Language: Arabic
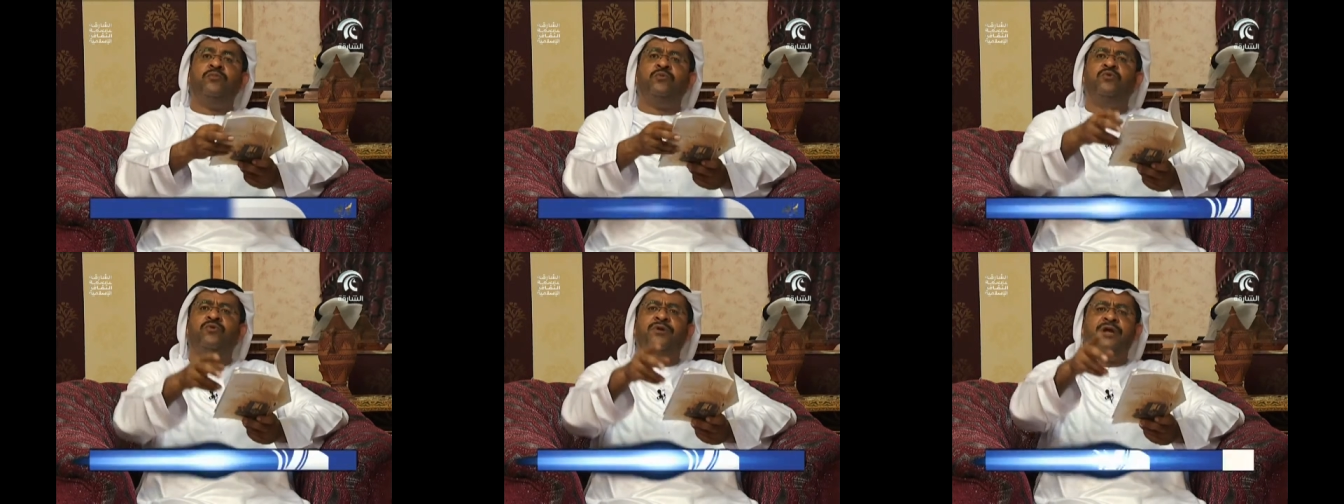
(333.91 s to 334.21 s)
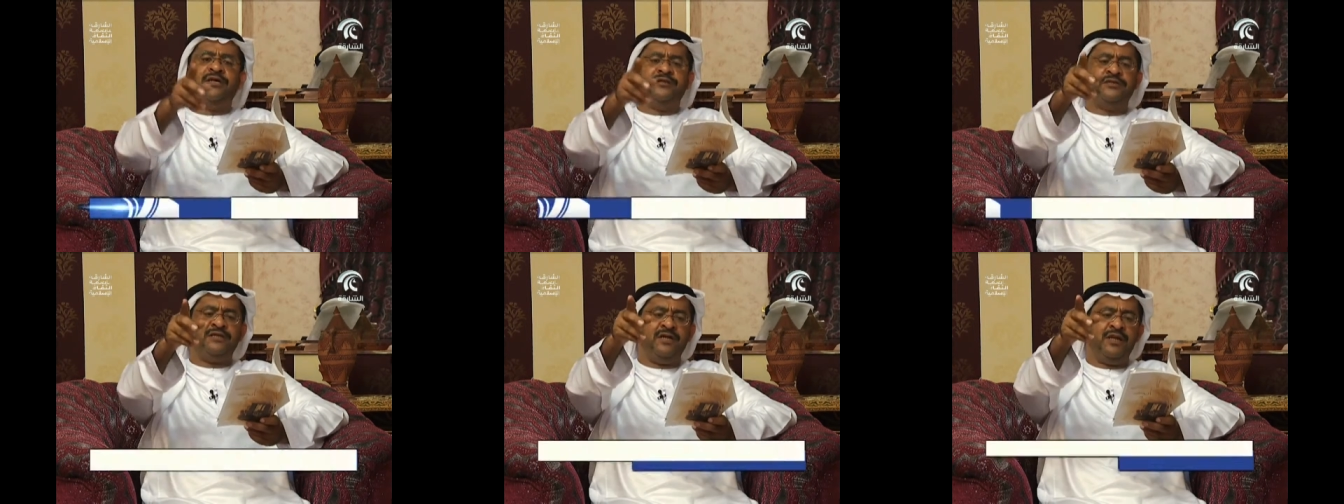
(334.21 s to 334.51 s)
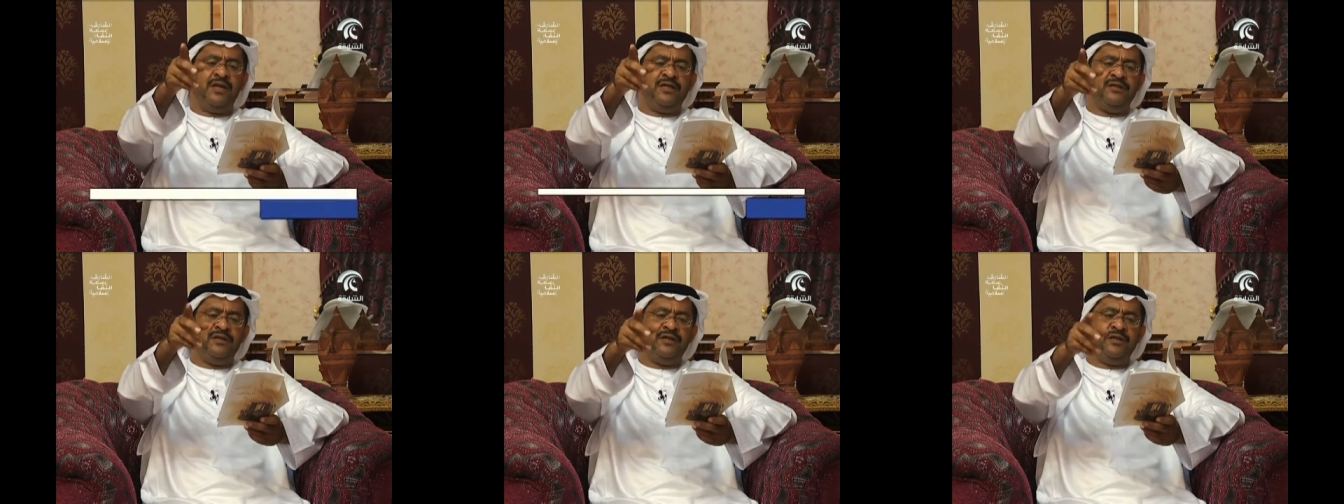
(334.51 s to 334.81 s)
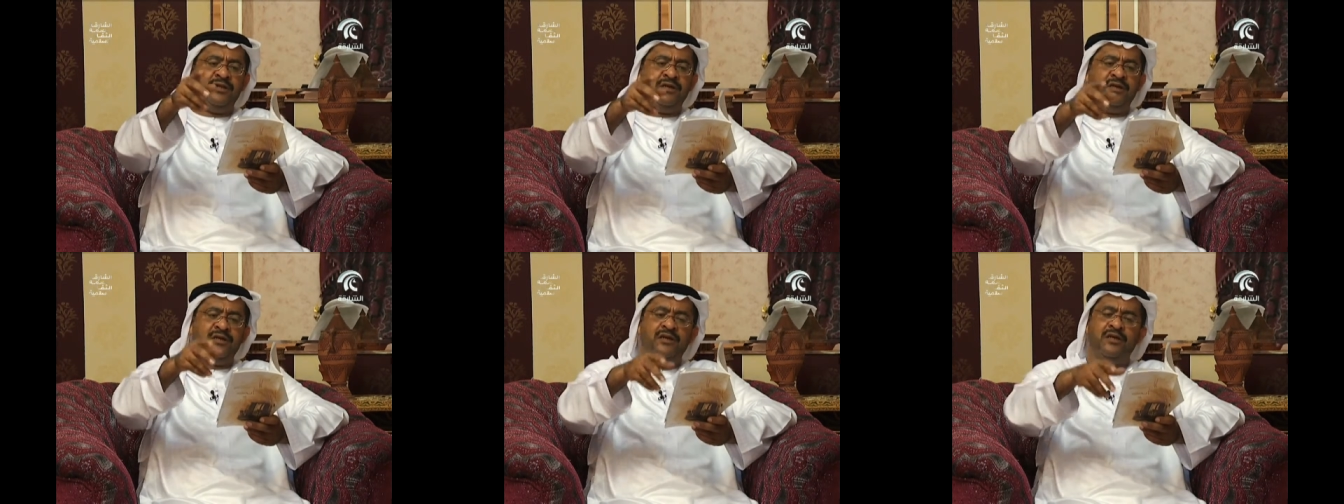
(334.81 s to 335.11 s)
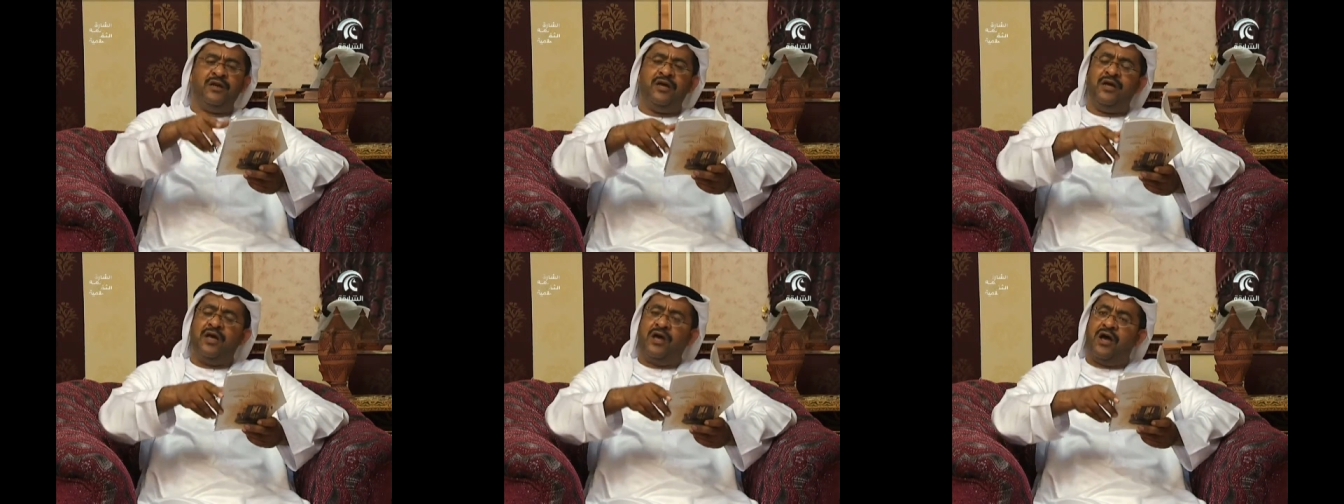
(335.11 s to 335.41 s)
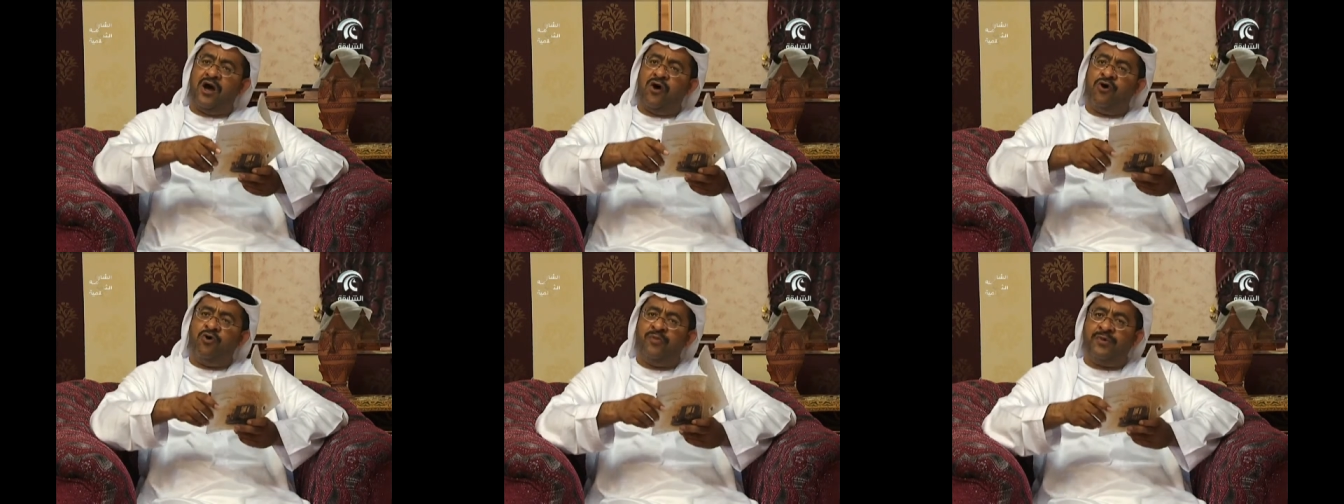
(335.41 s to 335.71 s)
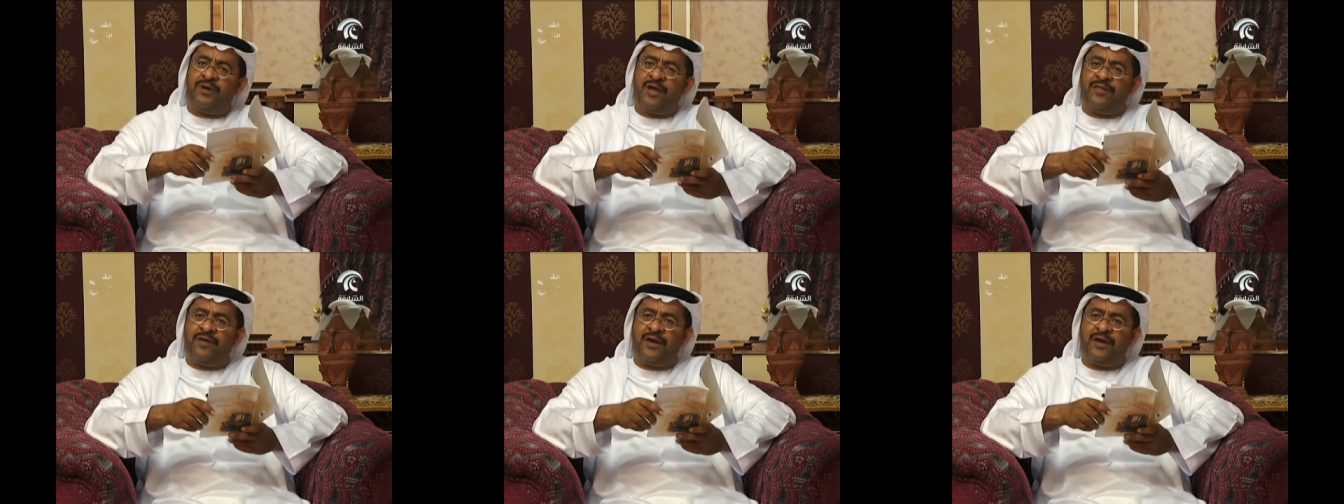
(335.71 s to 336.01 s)
دون أسئلة أهم
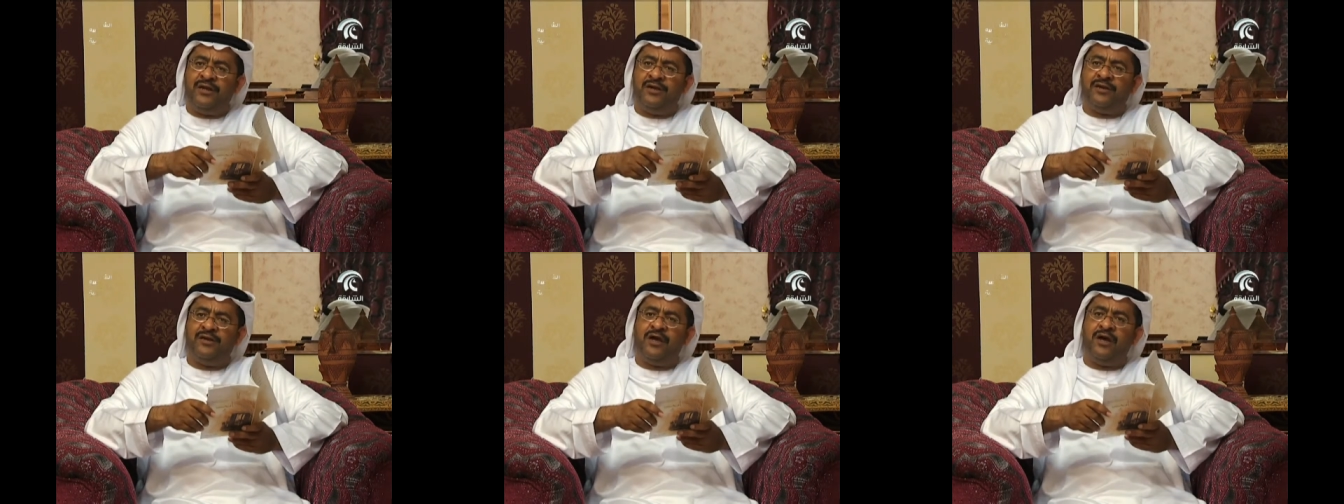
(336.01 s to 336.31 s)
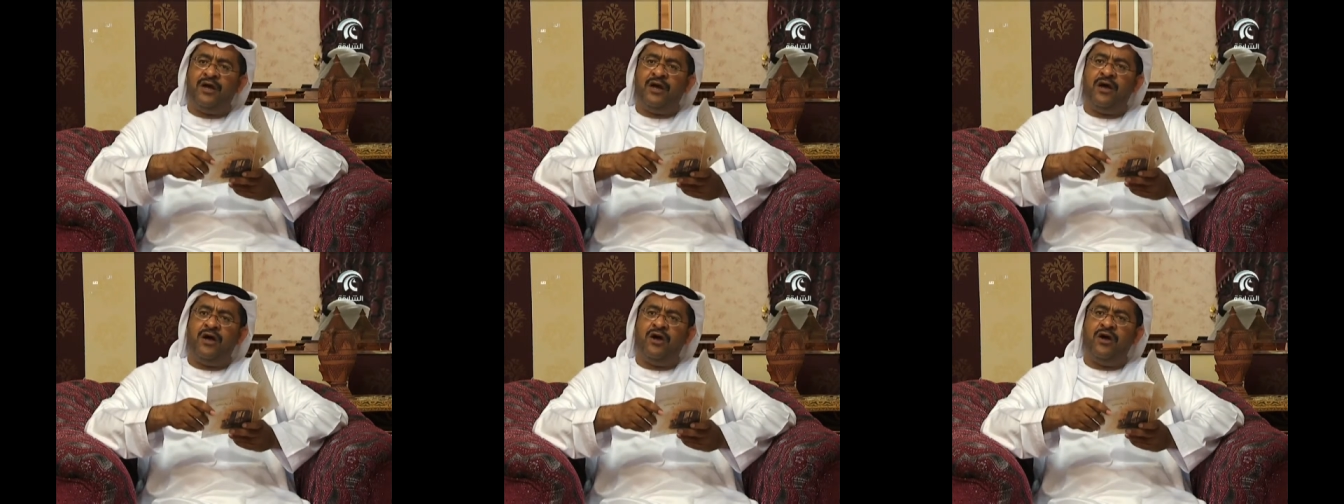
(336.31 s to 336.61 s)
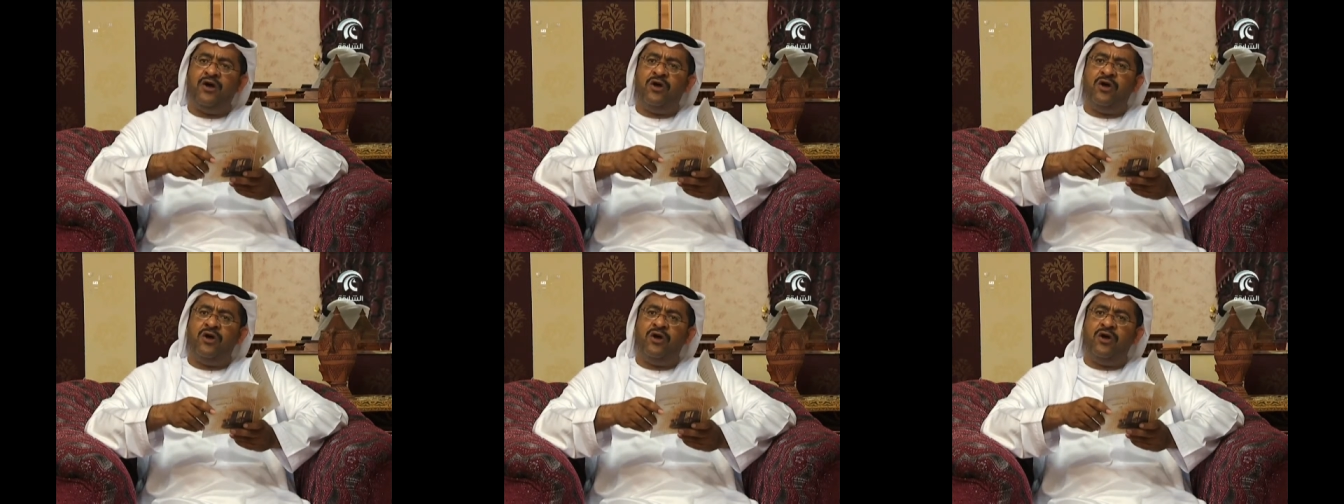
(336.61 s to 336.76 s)
كذلك